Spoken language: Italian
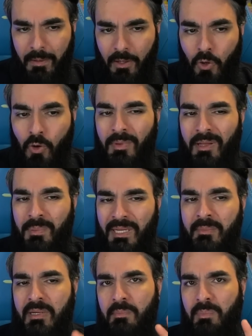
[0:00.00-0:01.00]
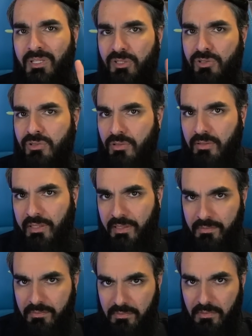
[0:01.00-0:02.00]
come prima
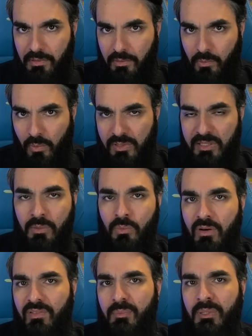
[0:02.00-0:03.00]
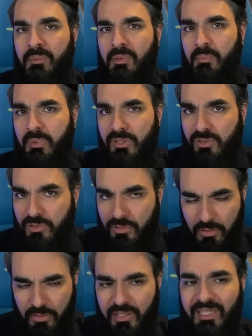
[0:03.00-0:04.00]
impressione, queste nuove prime
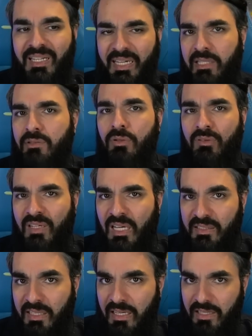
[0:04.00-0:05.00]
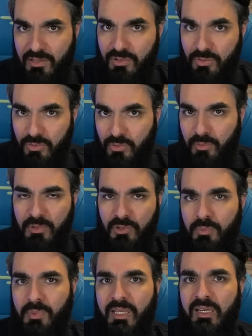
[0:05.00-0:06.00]
impressioni che trovate anche su YouTube,
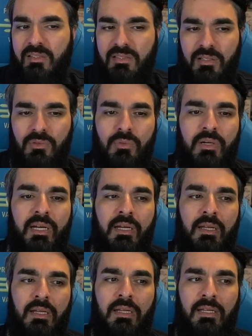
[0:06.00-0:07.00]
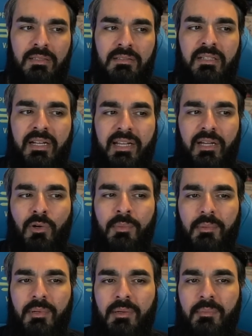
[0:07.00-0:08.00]
su Player Inside 2, direi che
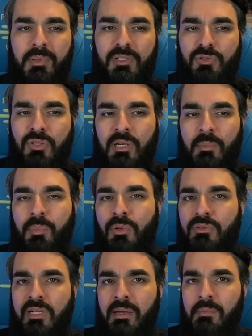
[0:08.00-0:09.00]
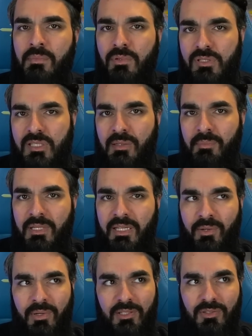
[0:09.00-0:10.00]
come prima impressione potremmo
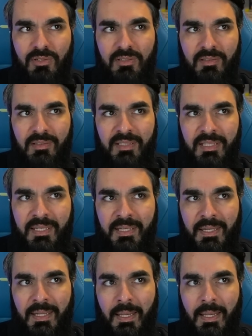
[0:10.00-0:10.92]
stabilire una sorta di